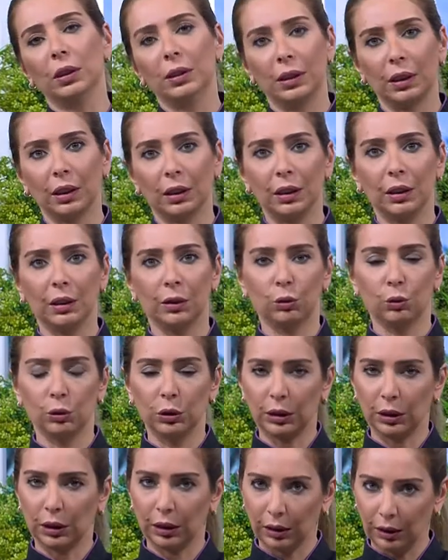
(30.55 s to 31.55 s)
السكاكين تكون
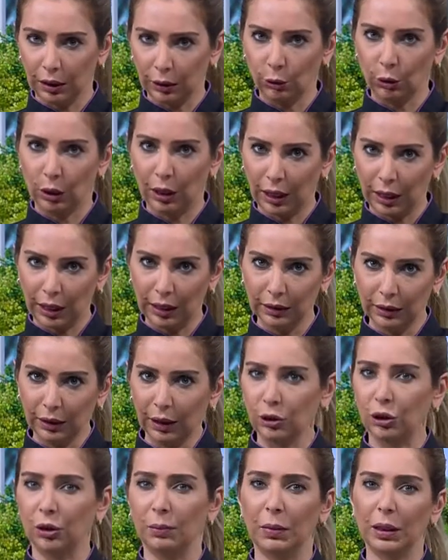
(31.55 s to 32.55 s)
السكاكين كلها حاده
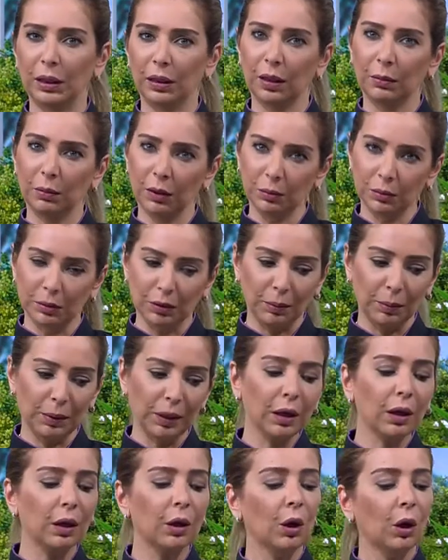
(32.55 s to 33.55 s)
عشان ما تغلبك
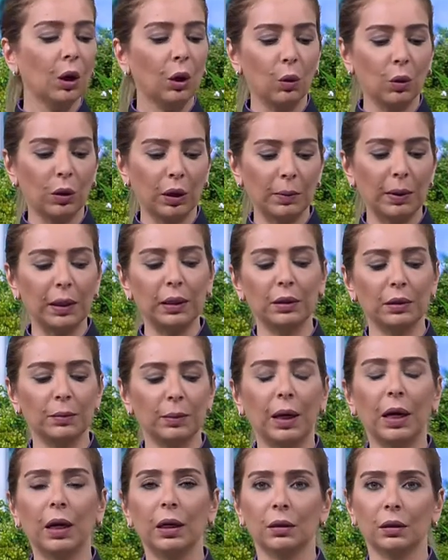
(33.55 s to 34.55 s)
بالطبخ وكمان
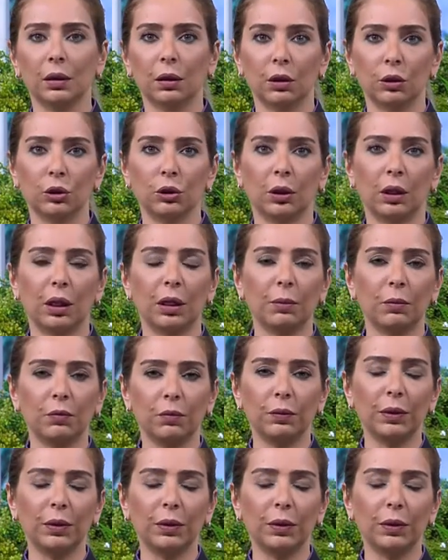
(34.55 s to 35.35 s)
ننتبه على الطناجر انا بف...